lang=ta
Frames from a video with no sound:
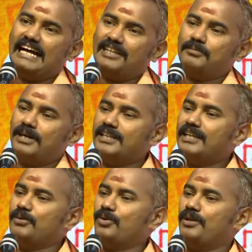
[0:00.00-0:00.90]
அது
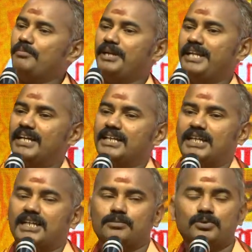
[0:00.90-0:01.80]
மாதிரி ஒரு மீட்டிங்காக
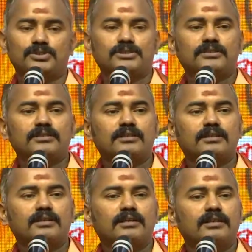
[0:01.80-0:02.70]
அது நடந்து போச்சு
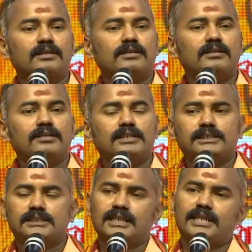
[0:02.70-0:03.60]

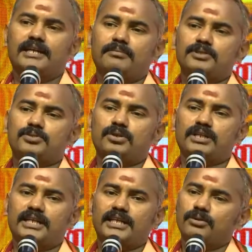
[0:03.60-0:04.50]
சரி அப்படின்னு
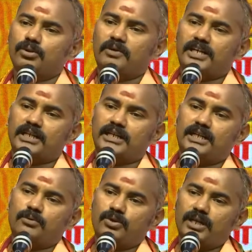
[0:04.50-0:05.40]
சொல்லிட்டு எனக்கு இன்னொரு பழக்கம்
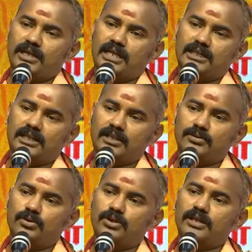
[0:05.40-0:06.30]
என்னென்னா உண்ணா நான்
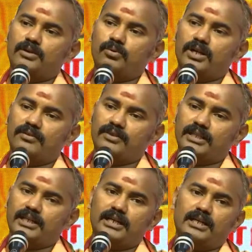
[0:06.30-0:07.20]
கலந்து கொள்ளுகிற
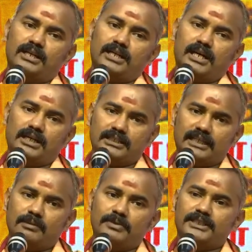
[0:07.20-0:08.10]
உண்ணாவிரதங்கள் நான்
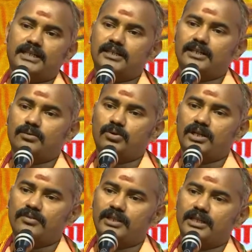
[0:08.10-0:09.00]
தலைமை தாங்குகிற
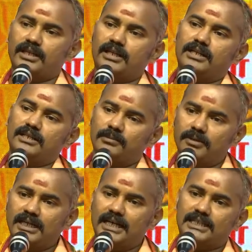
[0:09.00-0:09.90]
உண்ணாவிரதங்கள் இந்த
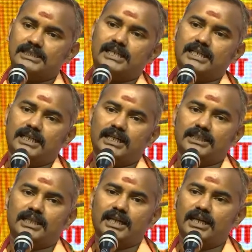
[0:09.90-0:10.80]
மாதிரி அரெஸ்ட் ஆகிருக்கிற
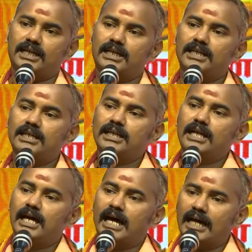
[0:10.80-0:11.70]
இடத்தெல்லாம்
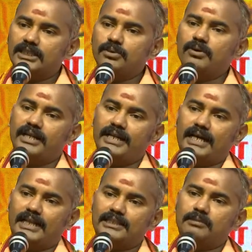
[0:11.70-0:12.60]
அதுவரை
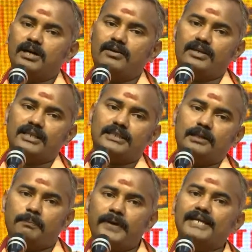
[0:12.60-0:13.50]
அந்த
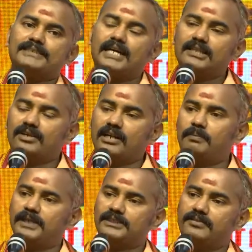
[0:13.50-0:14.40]
மாவட்டத்தில் பேசாதவர்கள்
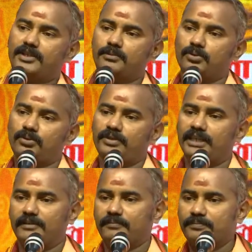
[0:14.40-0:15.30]
பேச வேண்டும்னு ஒரு விதி